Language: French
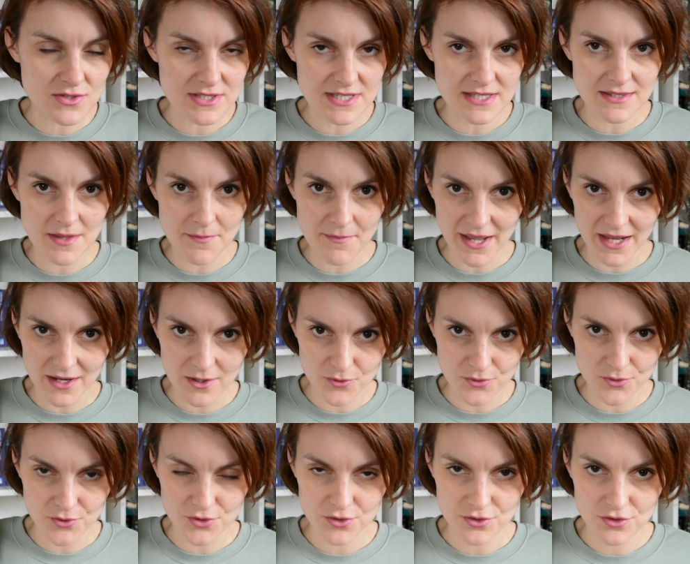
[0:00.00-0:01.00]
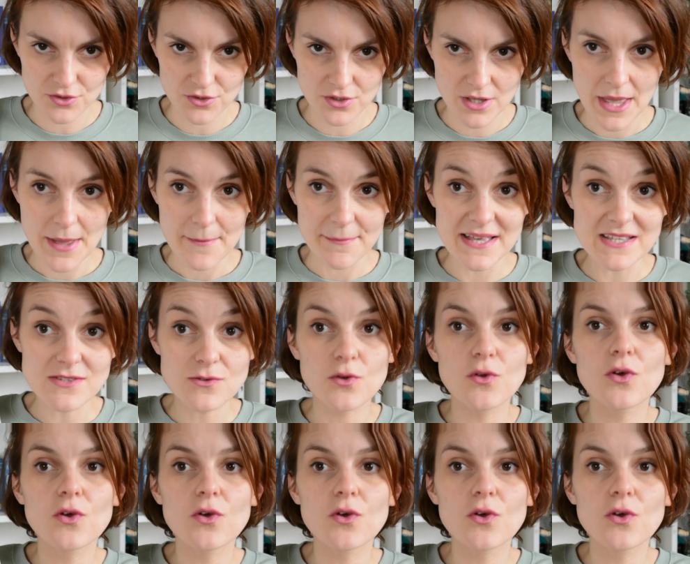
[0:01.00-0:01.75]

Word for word: que c'était pas glauque. Parce